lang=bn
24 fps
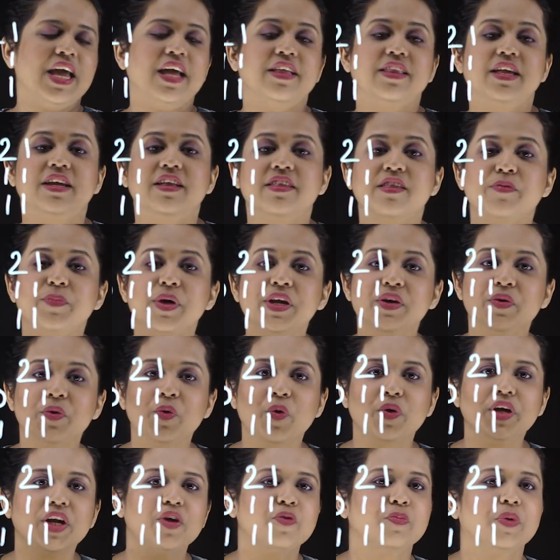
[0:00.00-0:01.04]
হেক্সাডেসিমাল
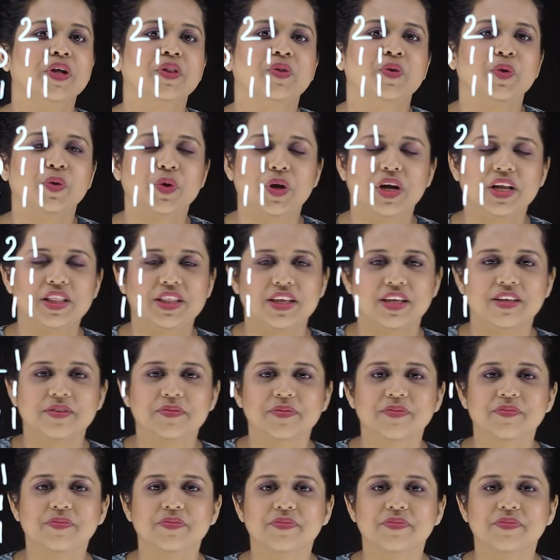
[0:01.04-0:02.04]
কোডে রূপান্তর করা যায়